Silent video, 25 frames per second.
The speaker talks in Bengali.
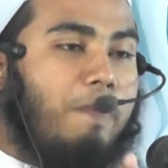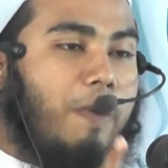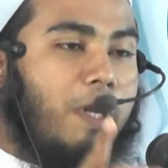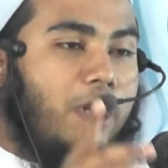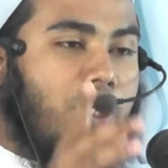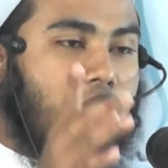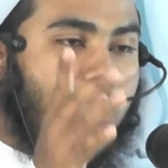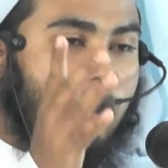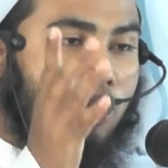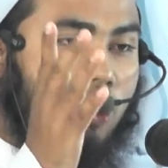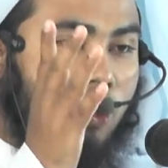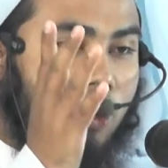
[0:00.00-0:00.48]

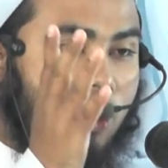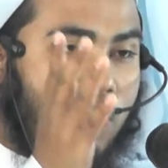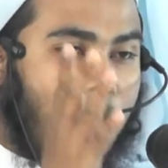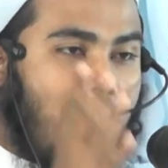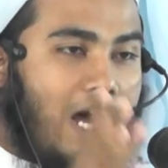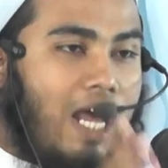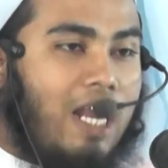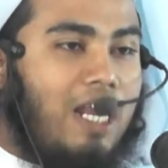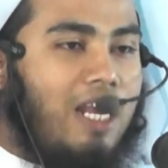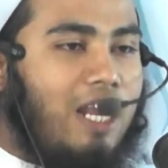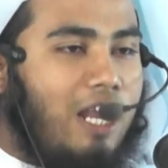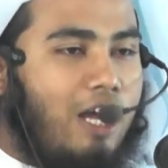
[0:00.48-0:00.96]
ব্যাপারে স্বয়ং
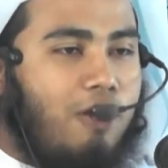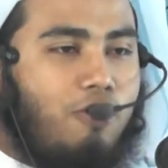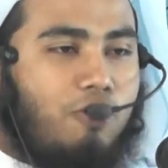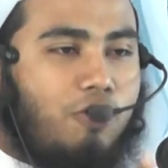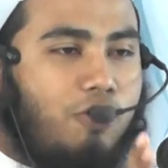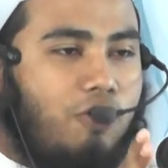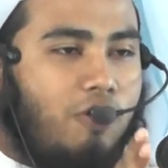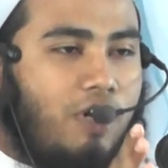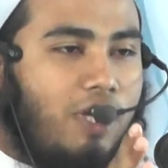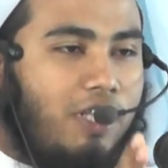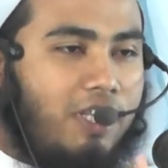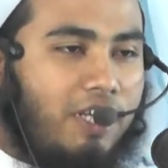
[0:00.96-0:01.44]
আল্লাহ
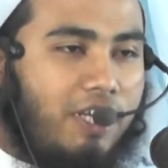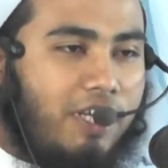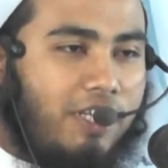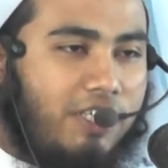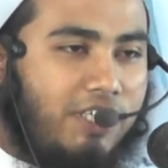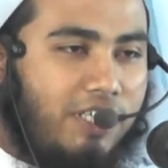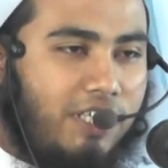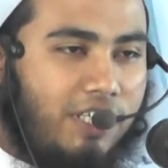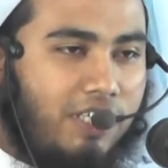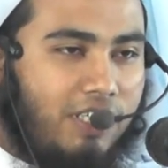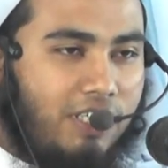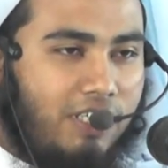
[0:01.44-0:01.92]
ঘোষণা
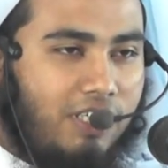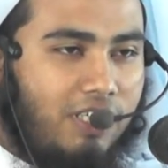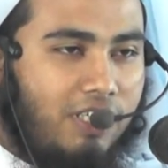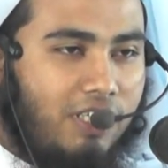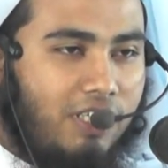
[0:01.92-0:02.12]
দিয়েছেন